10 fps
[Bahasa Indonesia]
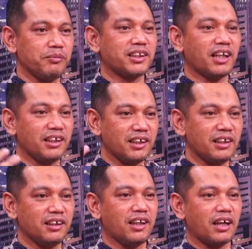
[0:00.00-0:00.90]
bisa
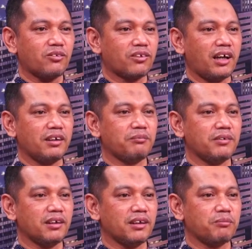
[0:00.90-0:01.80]
di, dilakukan
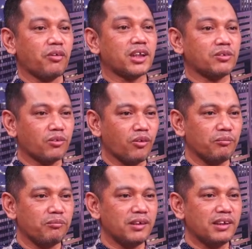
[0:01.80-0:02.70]
e, proses
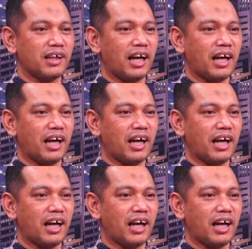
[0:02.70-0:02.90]
hukum.